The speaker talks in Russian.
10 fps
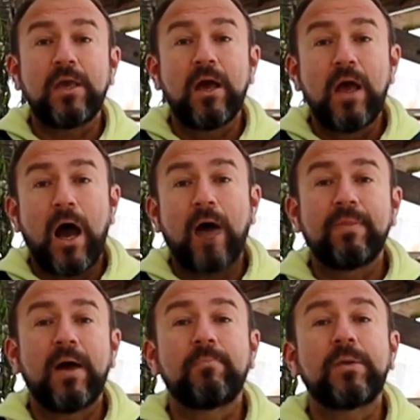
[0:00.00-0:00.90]
и
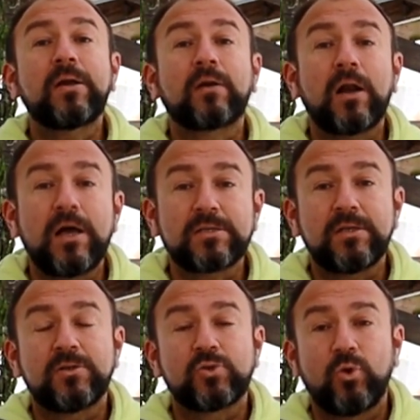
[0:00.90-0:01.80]
она
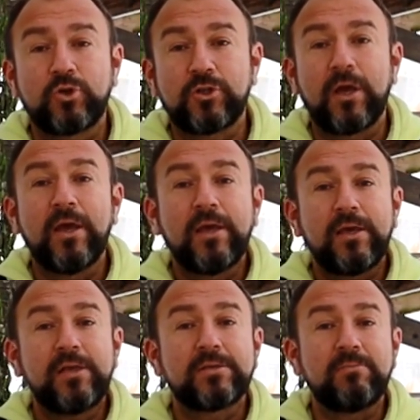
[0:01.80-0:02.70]
прекрасная, сочная
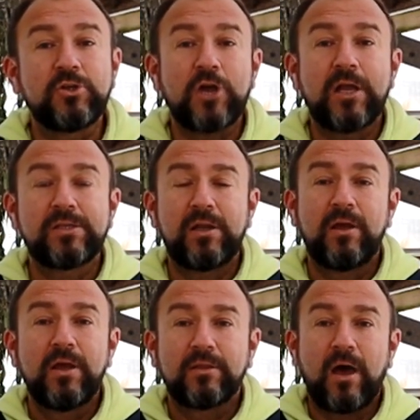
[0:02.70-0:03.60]
и
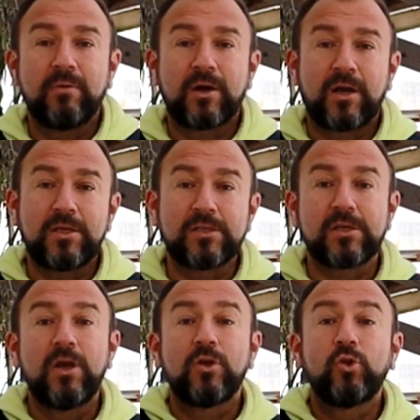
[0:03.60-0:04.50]
замечательно там
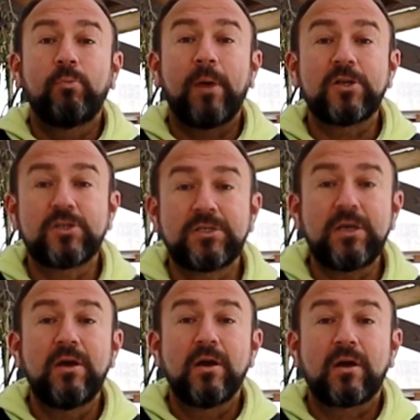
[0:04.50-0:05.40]
хранится. Ну,
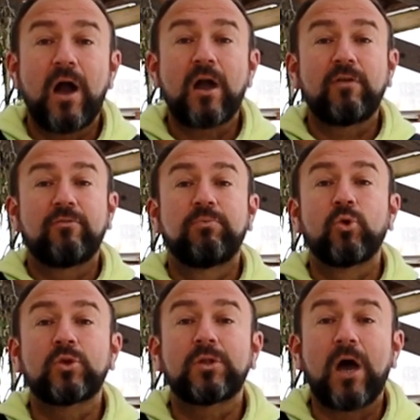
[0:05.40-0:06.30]
почти как в
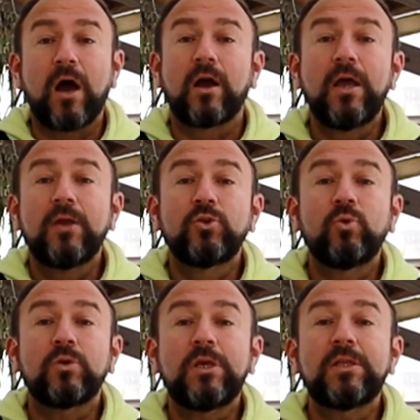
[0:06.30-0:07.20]
буртах.
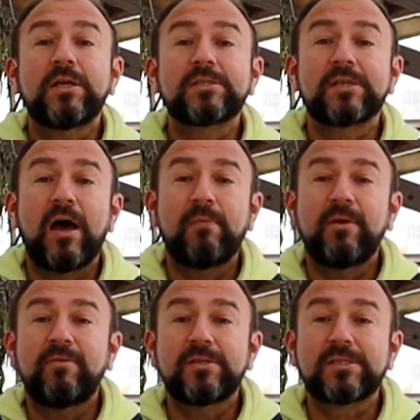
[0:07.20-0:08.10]
Ну и до
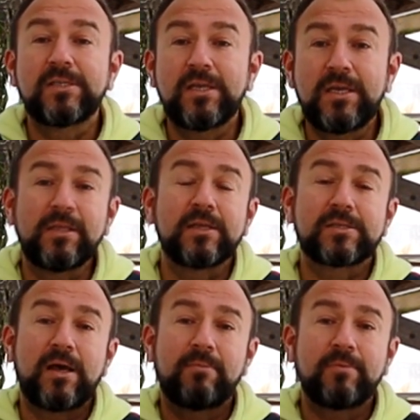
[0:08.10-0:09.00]
самой весны на
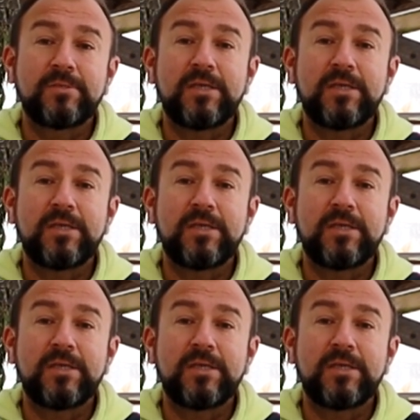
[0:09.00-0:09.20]
самом